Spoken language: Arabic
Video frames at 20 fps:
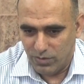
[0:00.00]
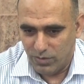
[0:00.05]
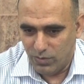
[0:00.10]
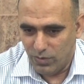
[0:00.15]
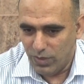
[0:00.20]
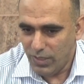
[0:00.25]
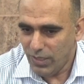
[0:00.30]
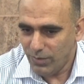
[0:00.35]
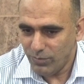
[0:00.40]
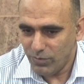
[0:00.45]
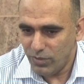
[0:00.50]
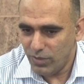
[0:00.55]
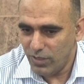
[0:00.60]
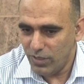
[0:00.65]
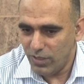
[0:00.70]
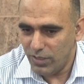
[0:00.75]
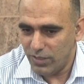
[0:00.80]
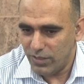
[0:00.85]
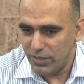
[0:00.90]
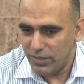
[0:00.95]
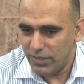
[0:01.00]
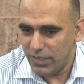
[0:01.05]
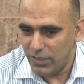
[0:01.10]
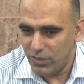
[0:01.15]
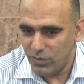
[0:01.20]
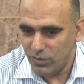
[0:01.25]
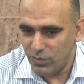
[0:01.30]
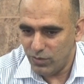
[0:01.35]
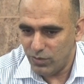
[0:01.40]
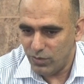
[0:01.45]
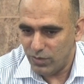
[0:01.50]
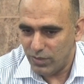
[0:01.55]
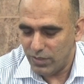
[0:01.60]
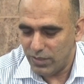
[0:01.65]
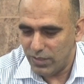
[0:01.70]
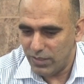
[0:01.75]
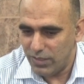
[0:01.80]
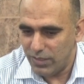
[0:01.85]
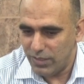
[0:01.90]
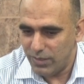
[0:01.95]
والحمد لله نانو
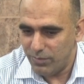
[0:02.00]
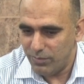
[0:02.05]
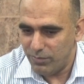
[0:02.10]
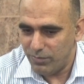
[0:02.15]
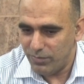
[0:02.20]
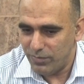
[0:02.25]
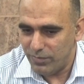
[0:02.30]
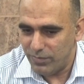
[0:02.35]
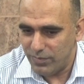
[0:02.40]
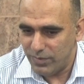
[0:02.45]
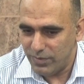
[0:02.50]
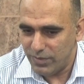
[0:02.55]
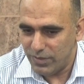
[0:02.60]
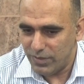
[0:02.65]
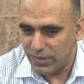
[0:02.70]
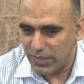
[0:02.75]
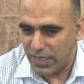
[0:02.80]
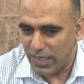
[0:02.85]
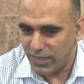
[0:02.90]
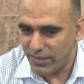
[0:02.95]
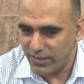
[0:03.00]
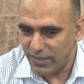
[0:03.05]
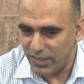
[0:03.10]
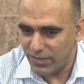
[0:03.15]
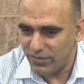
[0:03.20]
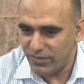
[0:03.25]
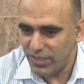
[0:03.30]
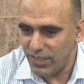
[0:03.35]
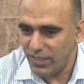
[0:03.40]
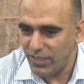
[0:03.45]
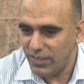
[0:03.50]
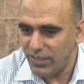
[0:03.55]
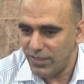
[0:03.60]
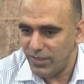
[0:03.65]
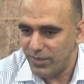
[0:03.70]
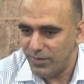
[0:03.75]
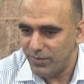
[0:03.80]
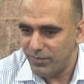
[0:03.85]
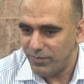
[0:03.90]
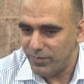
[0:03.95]
اكثر شيء
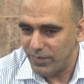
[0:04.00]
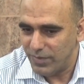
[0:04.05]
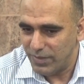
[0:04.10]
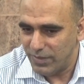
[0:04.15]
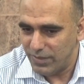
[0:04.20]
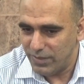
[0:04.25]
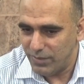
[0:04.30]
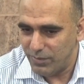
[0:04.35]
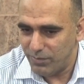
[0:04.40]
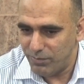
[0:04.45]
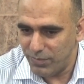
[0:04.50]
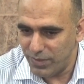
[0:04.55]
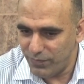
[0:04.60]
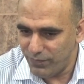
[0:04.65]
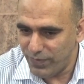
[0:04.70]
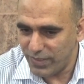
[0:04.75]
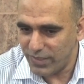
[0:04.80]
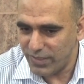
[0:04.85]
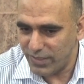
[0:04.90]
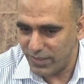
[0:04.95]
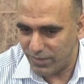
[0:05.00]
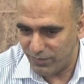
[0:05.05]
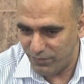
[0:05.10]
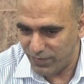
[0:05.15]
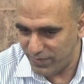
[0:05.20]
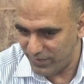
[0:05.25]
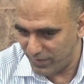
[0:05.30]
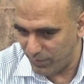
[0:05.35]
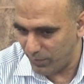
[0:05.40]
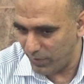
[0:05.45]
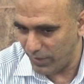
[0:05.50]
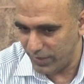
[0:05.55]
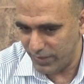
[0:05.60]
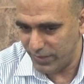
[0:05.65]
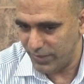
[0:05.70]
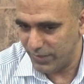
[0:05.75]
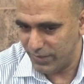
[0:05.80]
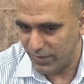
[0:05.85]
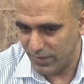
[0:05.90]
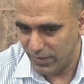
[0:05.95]
بنفكر في
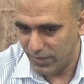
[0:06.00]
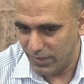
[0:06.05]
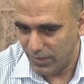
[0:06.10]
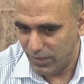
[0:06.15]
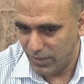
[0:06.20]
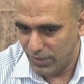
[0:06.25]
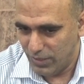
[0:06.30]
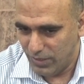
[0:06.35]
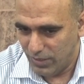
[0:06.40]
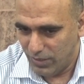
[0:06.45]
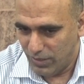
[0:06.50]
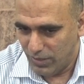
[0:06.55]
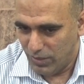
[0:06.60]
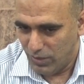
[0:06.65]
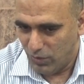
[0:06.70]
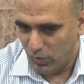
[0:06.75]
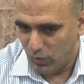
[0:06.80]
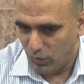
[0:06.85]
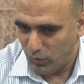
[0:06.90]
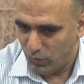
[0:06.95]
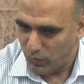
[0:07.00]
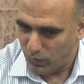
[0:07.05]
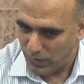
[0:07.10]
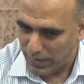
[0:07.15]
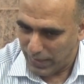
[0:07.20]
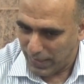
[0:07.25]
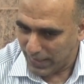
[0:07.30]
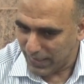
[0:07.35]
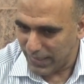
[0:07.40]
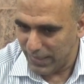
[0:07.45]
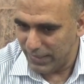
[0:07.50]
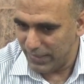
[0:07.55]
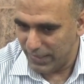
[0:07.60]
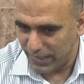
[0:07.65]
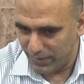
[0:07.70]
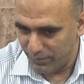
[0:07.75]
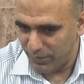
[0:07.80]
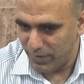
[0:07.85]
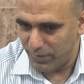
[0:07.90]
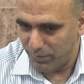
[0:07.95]
الزباين واقل
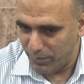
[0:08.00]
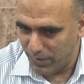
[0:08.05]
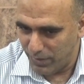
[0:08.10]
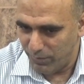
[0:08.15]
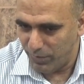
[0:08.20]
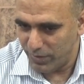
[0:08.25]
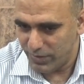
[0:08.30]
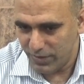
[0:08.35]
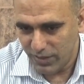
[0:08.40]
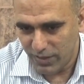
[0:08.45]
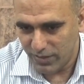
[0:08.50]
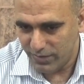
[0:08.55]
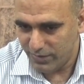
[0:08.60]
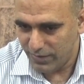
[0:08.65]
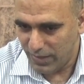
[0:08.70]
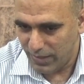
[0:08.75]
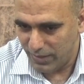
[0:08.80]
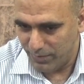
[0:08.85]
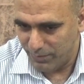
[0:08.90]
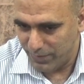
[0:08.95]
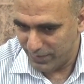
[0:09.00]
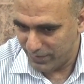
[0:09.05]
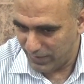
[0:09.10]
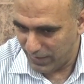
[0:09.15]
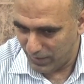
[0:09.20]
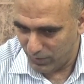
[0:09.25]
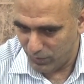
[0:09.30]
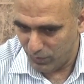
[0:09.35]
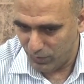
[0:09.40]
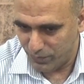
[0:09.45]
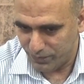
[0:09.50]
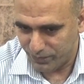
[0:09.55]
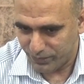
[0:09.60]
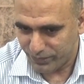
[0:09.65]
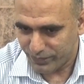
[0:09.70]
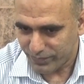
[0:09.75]
يعني بالماديات صح بس نانو